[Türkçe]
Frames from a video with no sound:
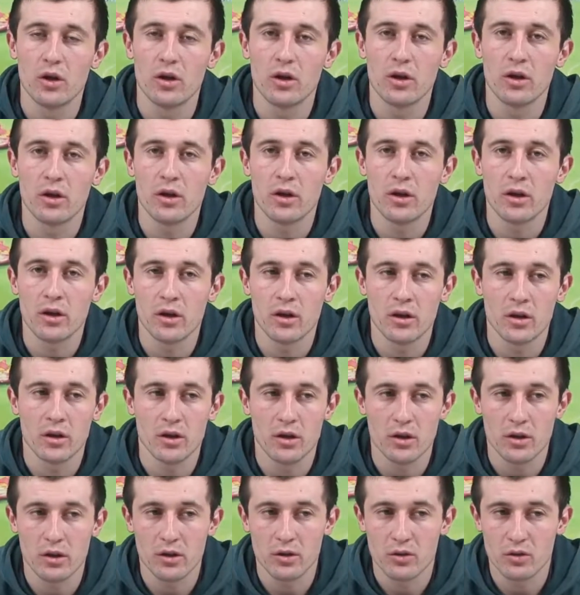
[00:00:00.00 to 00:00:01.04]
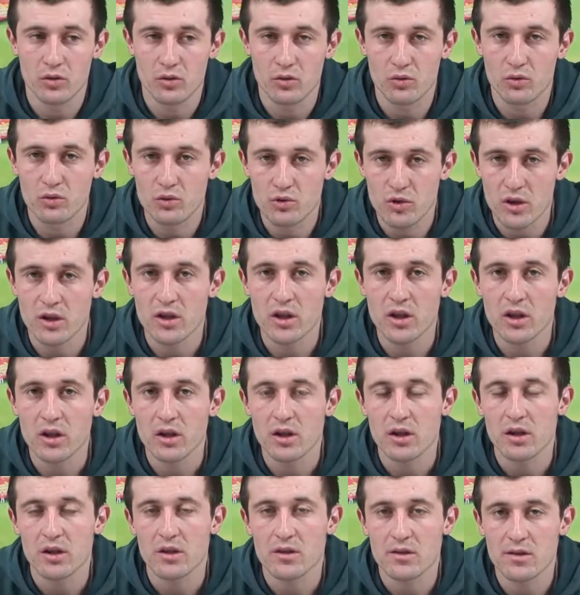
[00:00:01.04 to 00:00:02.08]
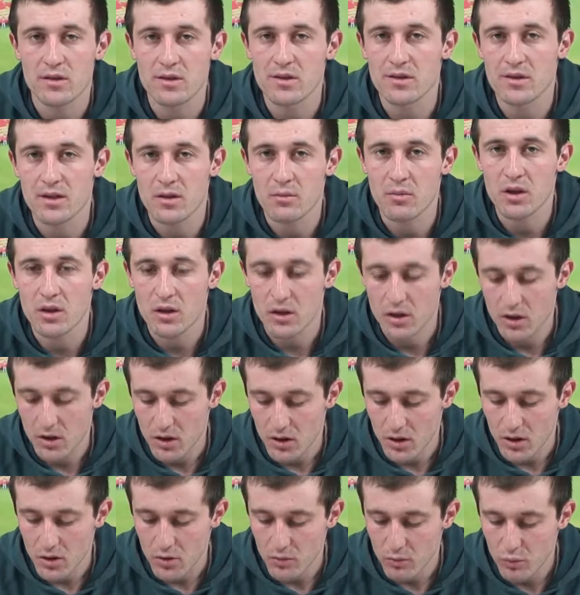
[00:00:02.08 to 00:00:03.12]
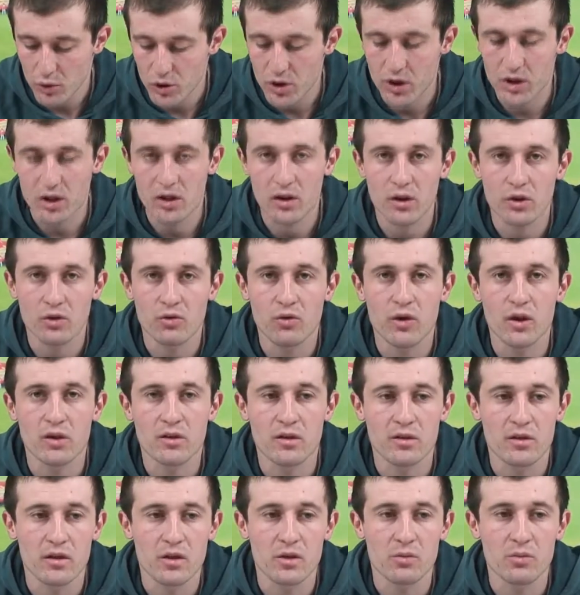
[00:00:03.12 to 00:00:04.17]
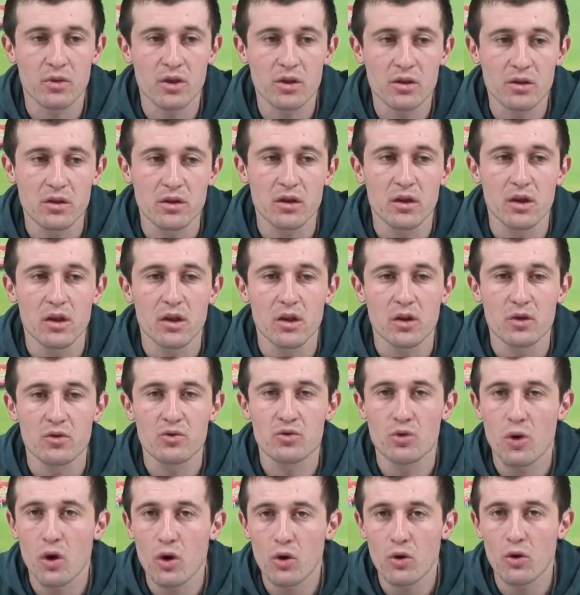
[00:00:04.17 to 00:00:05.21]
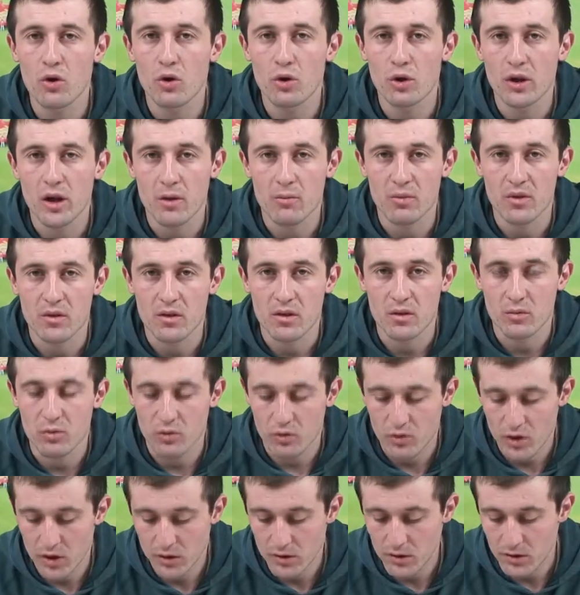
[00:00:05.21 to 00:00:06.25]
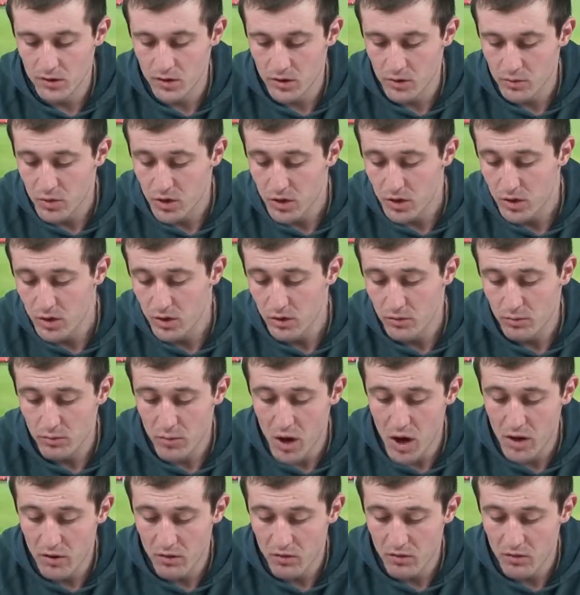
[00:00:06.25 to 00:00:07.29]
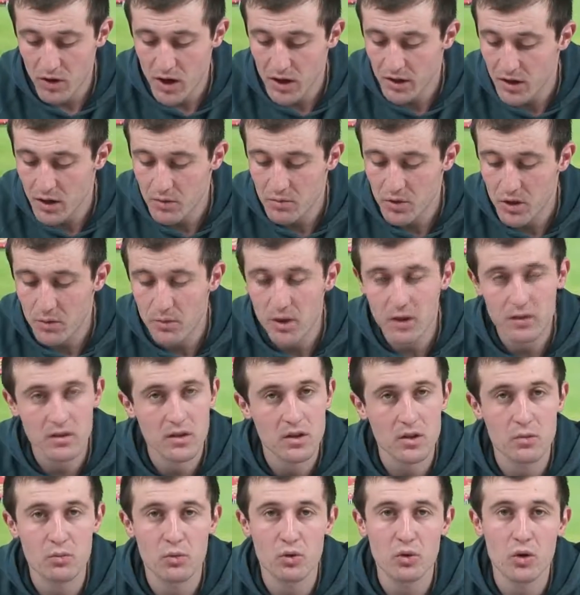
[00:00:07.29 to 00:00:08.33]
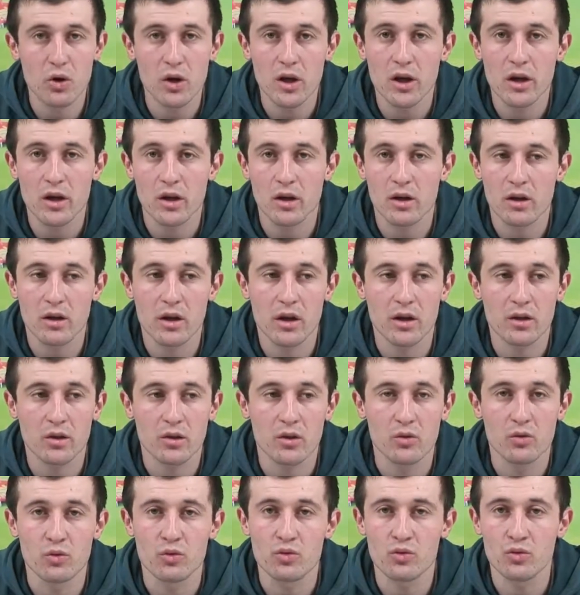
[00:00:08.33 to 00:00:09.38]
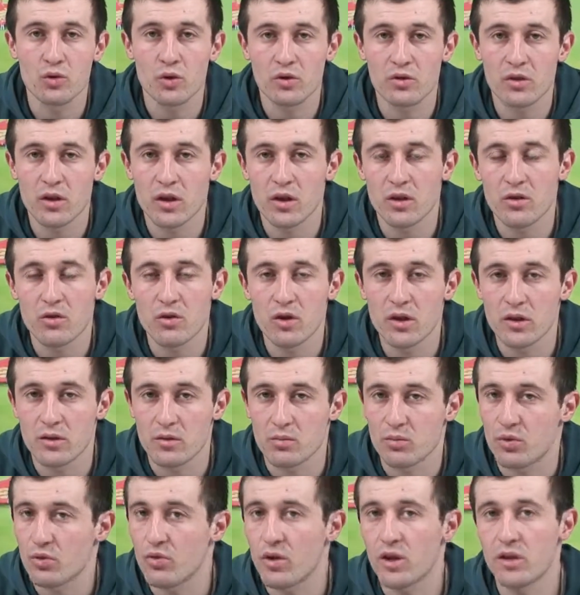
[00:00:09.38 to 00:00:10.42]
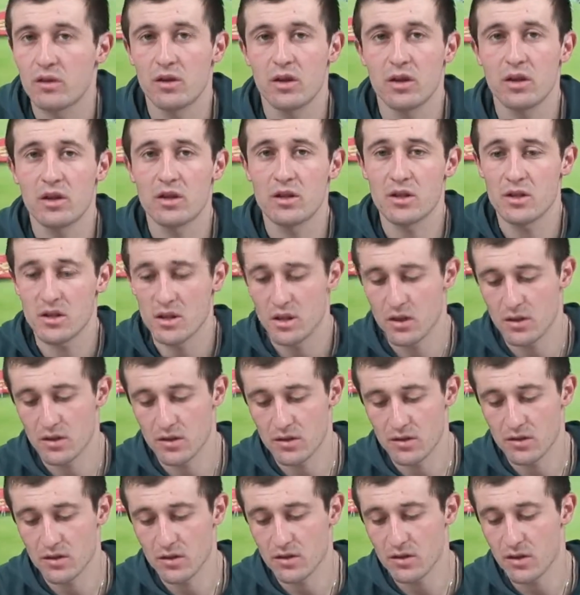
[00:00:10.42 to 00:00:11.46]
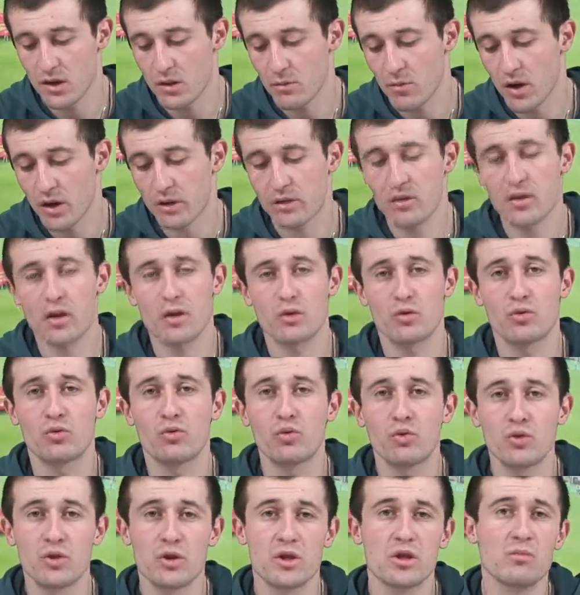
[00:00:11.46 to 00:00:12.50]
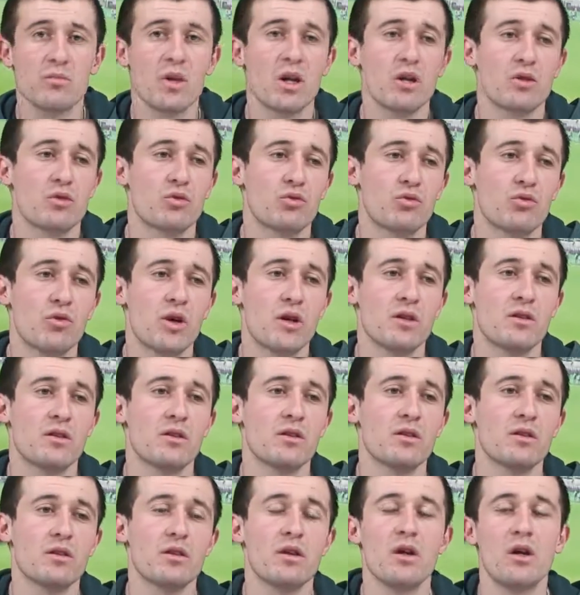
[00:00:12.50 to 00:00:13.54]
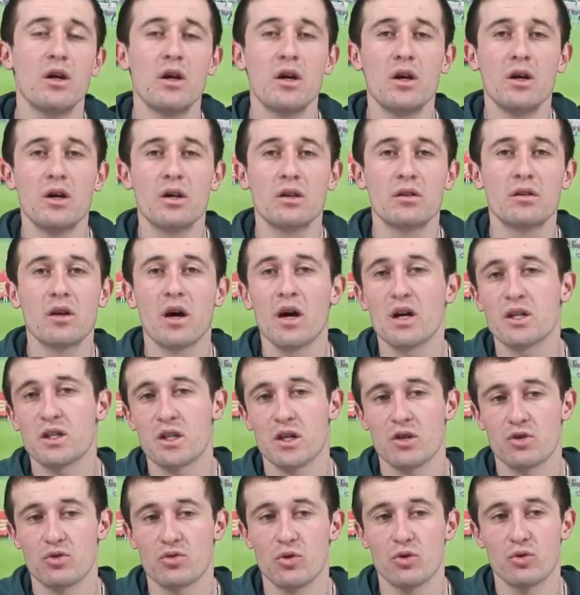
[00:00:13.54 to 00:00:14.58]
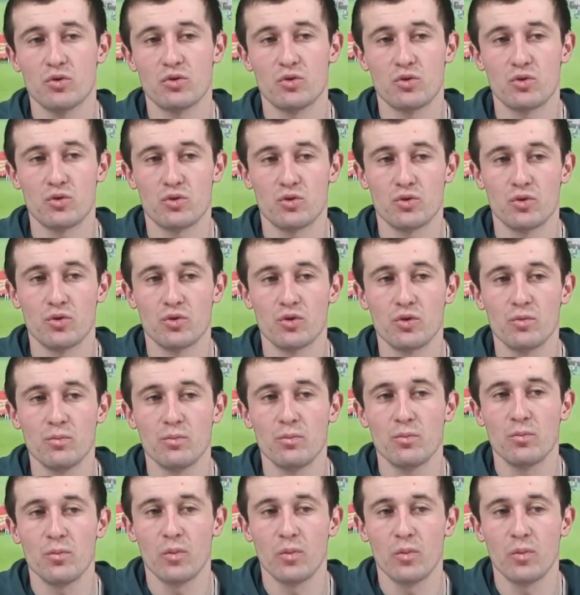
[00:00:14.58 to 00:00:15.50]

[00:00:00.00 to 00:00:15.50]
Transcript: e, düzeni, sistemi bu şekilde Twente takımının. Zor gol yiyen bir takım Twente takımı. Ben Werder Bremen takımında öyle yani 3-4 tane gol atıp Twente'yi geçeceği kanısında değilim. Hatta tur için ben Twente'nin daha şanslı olduğunu düşünüyorum.